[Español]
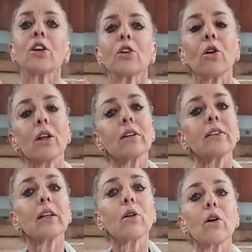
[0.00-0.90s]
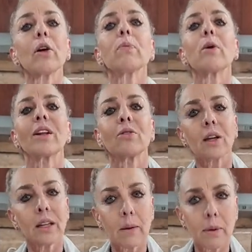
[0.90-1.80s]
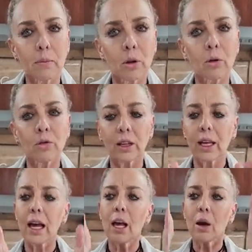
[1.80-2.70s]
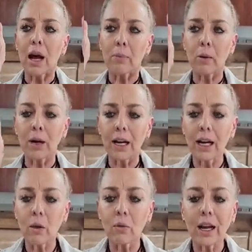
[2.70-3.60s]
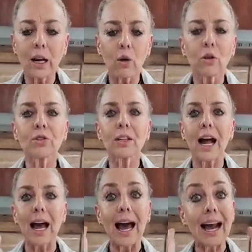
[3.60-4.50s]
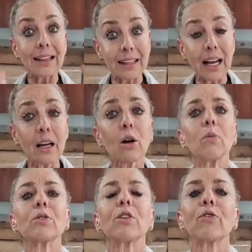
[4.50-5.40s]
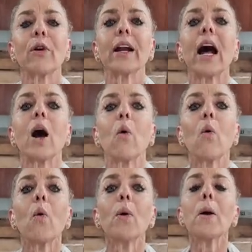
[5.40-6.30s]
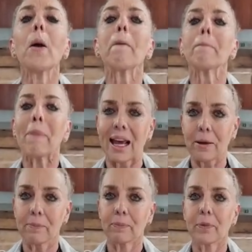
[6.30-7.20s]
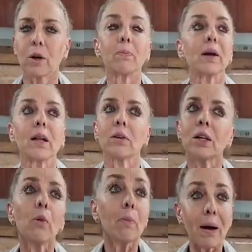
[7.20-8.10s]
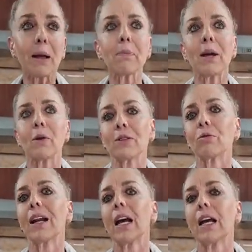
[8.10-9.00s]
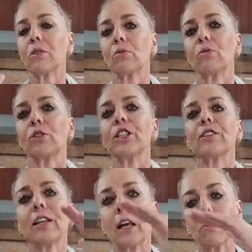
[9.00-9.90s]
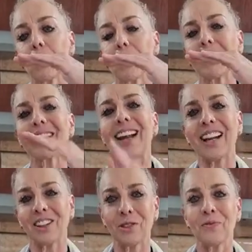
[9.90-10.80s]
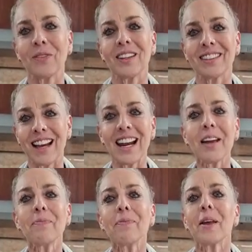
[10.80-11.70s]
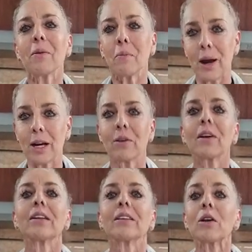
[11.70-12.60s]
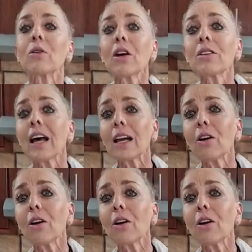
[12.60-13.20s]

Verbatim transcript: Yo decido hoy, por eso le llamamos rústica, ponerle una costra alta como si fuera un pie. sí, un pie, pero es, una, es un cheesecake porque va a ser alto. ¿Sale? Bueno. Saludos, algo,